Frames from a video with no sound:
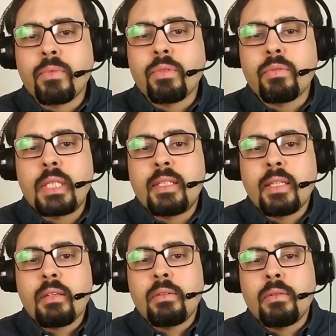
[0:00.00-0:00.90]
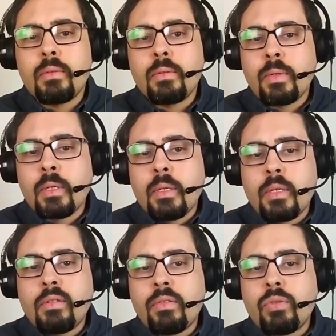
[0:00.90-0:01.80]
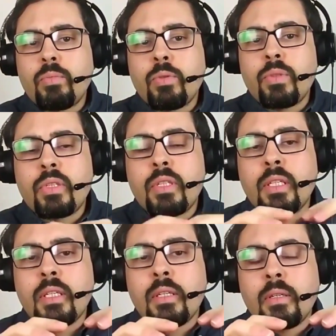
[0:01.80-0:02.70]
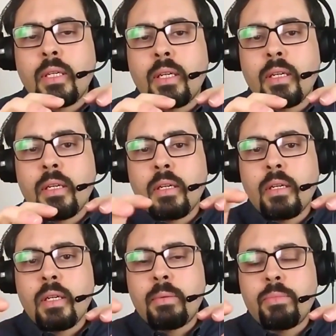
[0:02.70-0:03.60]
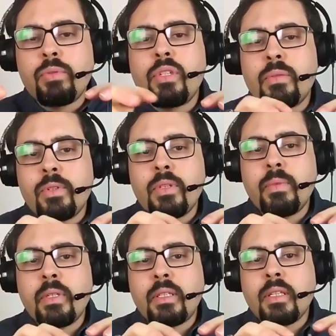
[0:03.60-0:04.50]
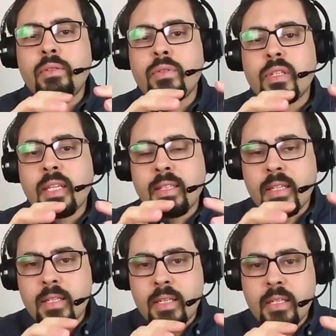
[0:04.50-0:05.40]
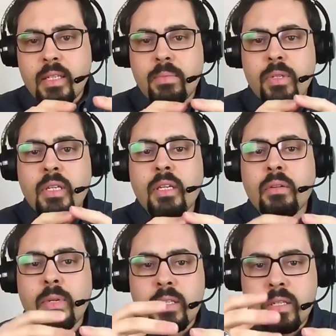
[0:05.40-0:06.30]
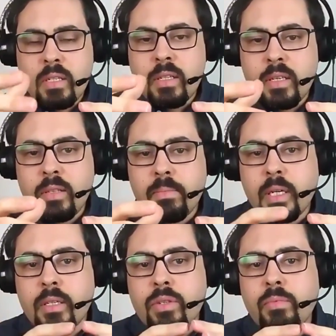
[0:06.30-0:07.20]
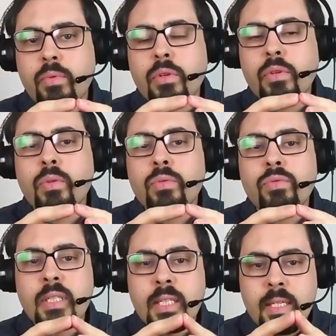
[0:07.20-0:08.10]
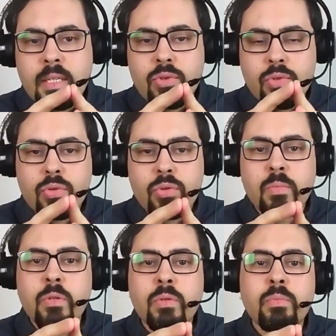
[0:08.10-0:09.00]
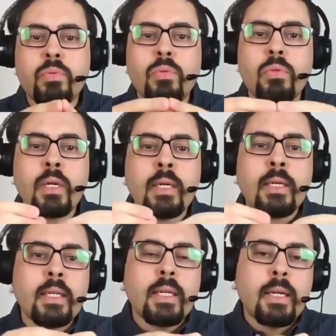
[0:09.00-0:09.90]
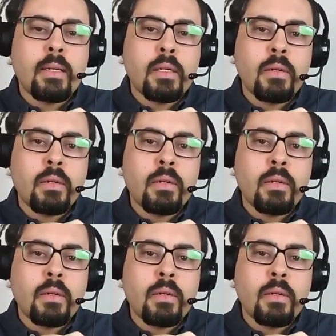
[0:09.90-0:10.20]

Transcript: on va dire, euh, ça va augmenter euh, la biodisponibilité de certains acides aminés, comme la cystéine par exemple, qu'on utilise justement pour la,